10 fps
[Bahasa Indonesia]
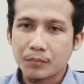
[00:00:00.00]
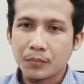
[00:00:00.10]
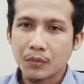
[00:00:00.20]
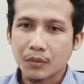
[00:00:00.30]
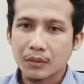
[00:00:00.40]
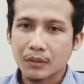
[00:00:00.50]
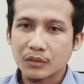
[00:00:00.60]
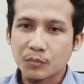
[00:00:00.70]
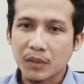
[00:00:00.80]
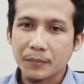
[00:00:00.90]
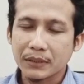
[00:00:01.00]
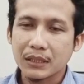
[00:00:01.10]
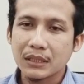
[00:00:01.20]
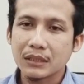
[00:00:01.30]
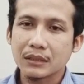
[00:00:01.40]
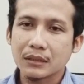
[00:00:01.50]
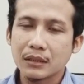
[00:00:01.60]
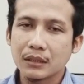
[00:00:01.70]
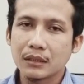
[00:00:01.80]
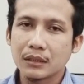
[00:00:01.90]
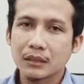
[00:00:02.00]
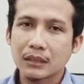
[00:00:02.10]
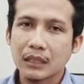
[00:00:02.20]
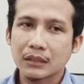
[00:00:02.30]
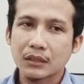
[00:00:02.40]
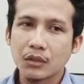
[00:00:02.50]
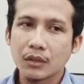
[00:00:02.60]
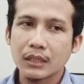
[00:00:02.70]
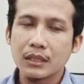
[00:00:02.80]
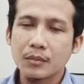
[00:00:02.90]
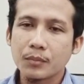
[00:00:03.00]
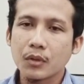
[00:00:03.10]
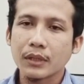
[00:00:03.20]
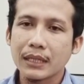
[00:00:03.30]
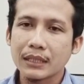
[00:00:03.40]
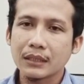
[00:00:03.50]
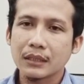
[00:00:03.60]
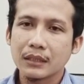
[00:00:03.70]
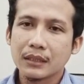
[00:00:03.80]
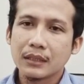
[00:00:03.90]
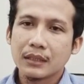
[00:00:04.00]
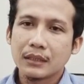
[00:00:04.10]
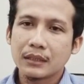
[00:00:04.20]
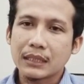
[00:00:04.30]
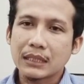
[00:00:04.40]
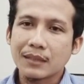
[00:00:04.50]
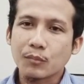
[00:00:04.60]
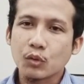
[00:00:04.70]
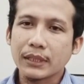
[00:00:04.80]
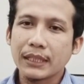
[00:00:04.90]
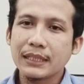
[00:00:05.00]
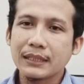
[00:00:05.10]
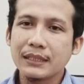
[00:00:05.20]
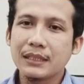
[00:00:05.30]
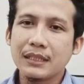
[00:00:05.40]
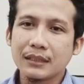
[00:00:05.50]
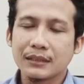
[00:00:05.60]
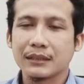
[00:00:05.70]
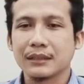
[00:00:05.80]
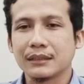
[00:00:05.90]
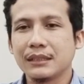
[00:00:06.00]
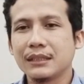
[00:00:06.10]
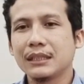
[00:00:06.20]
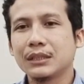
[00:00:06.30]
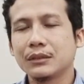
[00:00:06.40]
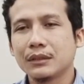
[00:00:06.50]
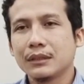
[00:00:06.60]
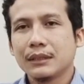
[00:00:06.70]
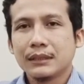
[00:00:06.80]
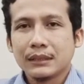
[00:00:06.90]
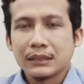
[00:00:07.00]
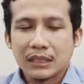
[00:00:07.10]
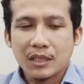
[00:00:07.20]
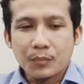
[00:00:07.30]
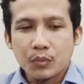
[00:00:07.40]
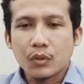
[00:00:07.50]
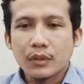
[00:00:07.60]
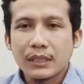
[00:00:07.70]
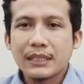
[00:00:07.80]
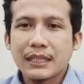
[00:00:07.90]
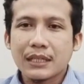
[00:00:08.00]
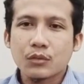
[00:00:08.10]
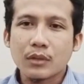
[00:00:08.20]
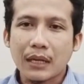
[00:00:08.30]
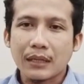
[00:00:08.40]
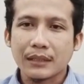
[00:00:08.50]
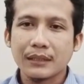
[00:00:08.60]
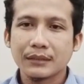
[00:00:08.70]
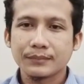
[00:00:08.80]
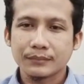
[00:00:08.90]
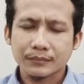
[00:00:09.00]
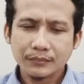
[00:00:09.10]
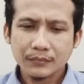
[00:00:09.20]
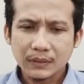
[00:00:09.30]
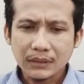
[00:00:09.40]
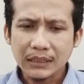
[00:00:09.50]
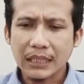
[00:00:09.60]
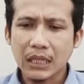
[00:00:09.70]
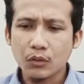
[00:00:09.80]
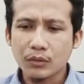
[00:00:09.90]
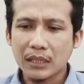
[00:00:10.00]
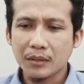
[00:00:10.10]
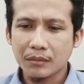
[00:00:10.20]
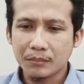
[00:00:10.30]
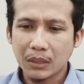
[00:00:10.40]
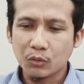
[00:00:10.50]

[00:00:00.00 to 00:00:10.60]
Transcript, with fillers: pur superfit ini uh, kategori pur yang uh, kadar proteinnya tinggi nah, jadi gitu jadi burung ini sangat suka ya. Kalau udah mau